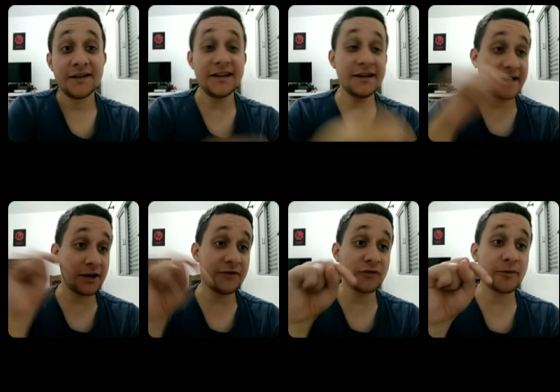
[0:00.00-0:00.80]
E
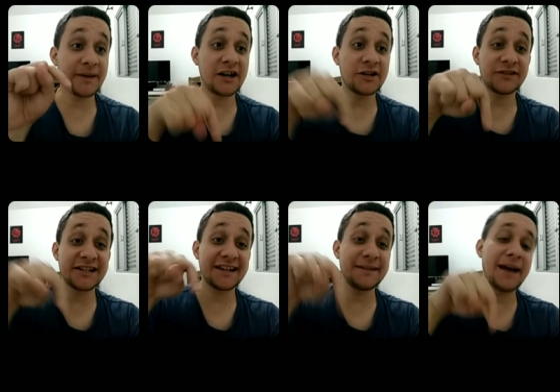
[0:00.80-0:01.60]
quero ver os comentários de
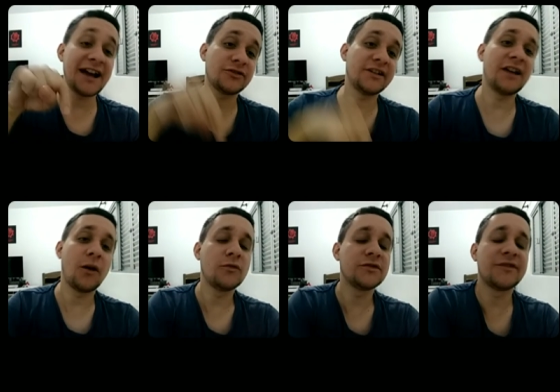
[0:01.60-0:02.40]
vocês aqui embaixo, hein?
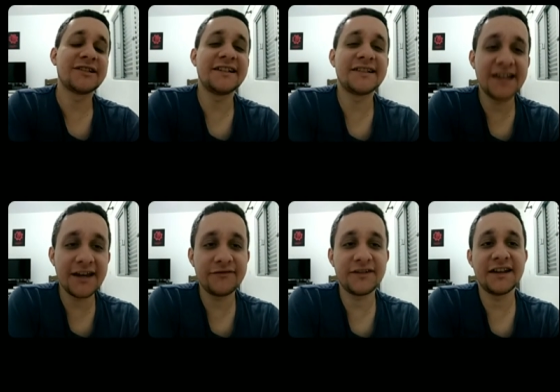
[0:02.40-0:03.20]
Algum de vocês
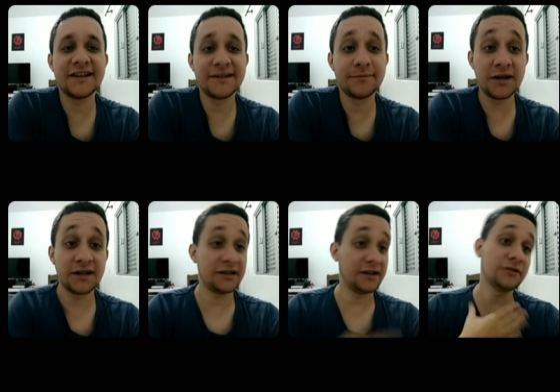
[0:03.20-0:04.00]
teve esse
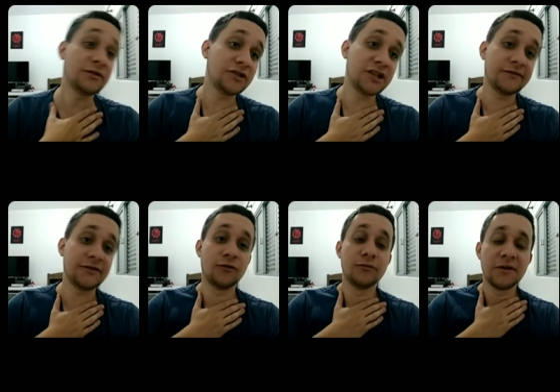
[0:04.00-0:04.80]
bug? Eu não
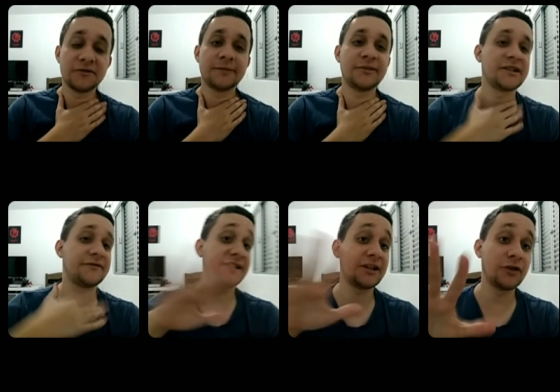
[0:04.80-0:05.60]
tive, o meu Subway
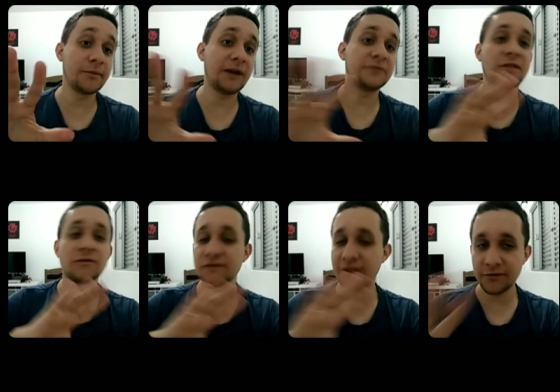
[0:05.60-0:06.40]
Surfers tá normal, tá
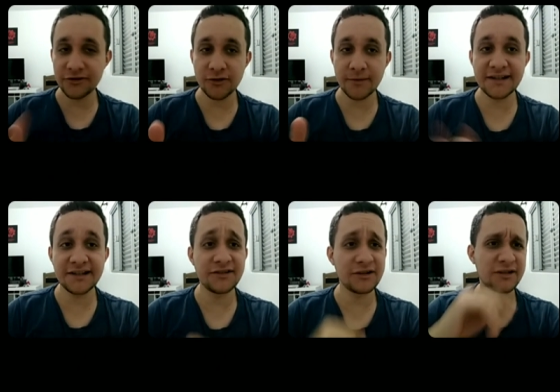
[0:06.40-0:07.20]
com os vagões normaisinhos.